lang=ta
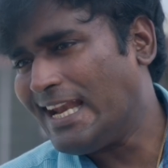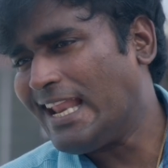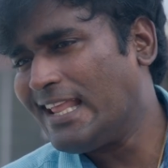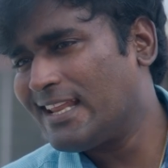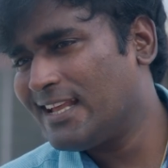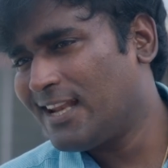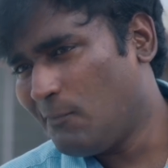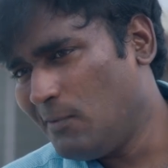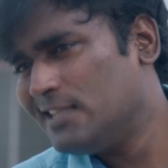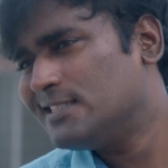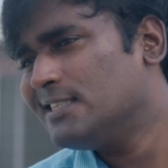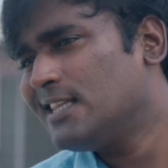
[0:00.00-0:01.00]
அதிலடா இருக்குது
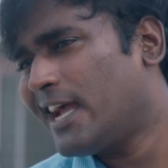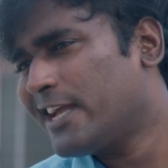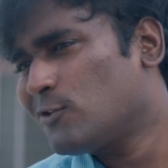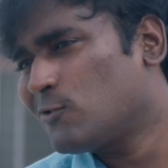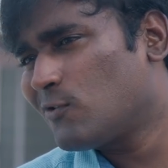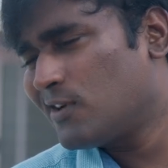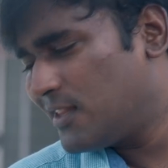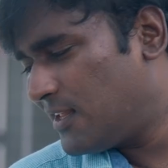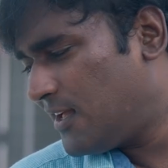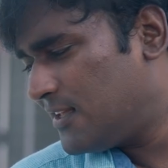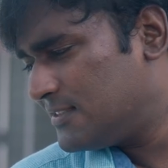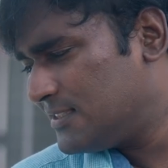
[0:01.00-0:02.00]
நம்மளும் சேர்ந்து ராக்கெட் விட
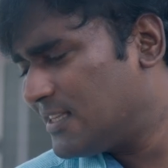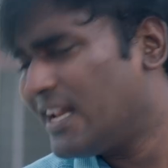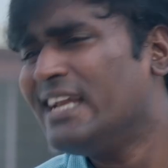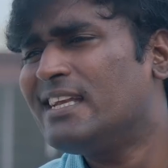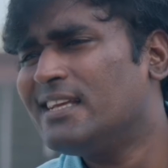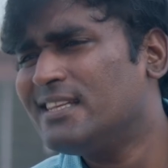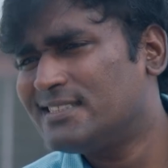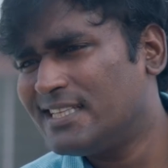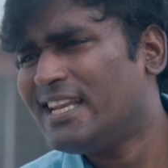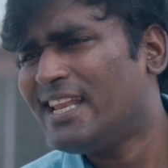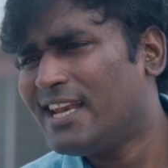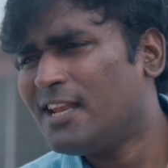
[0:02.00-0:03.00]
வேண்டியதான் சரி ரைட்டு
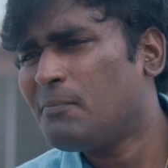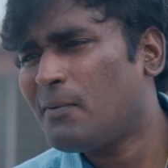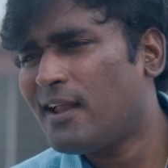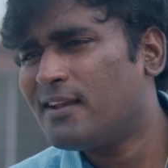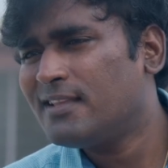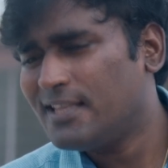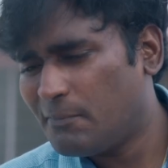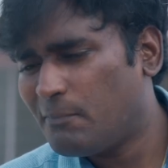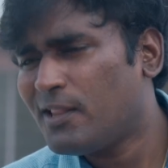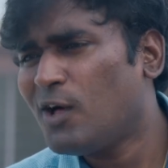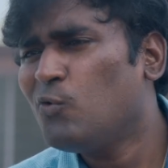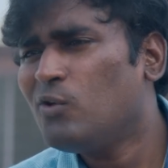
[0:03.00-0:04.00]
சென்னையில் என்ன பிளானு
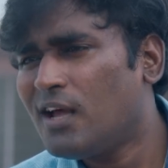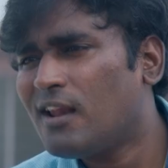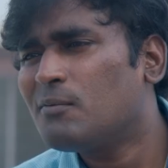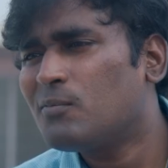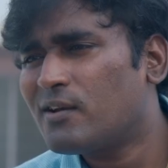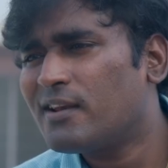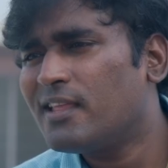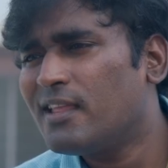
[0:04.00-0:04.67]
எப்போ தான் ஊருக்கு கிளம்ப போகிற